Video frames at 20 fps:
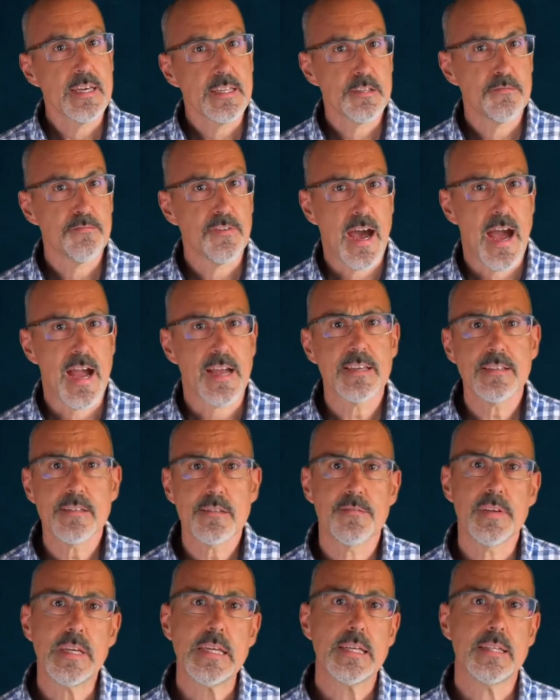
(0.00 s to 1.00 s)
Die Frage
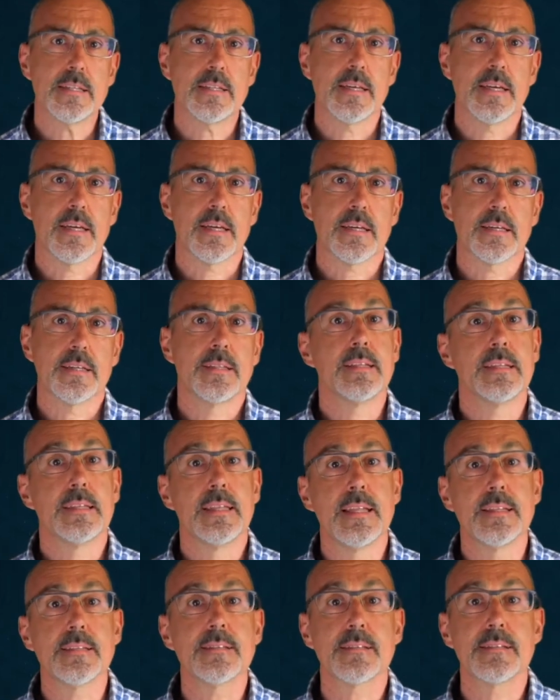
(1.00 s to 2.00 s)
ist wichtig. In den
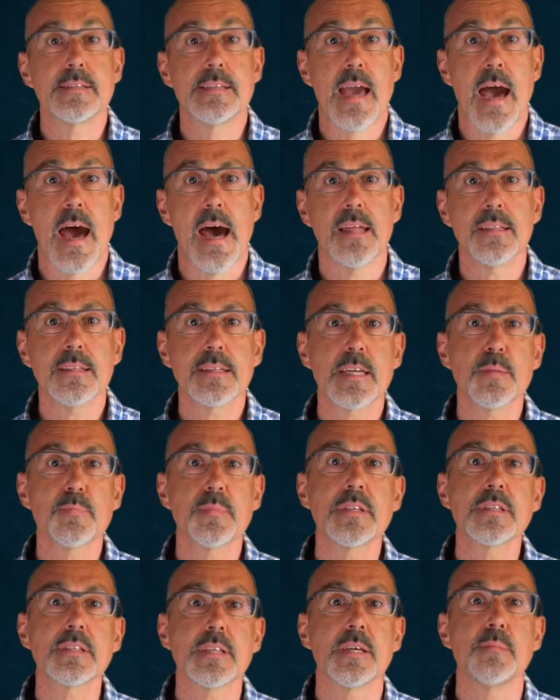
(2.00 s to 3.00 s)
letzten Jahren gibt
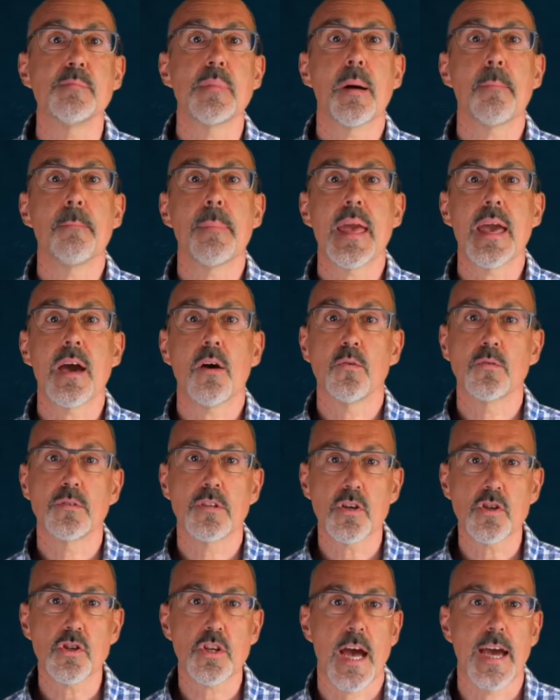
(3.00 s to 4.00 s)
es immer mehr
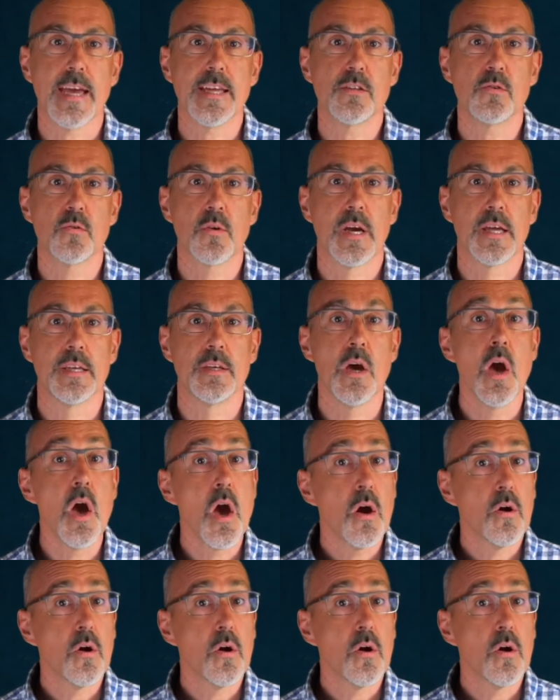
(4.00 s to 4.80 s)
Unterscheidungen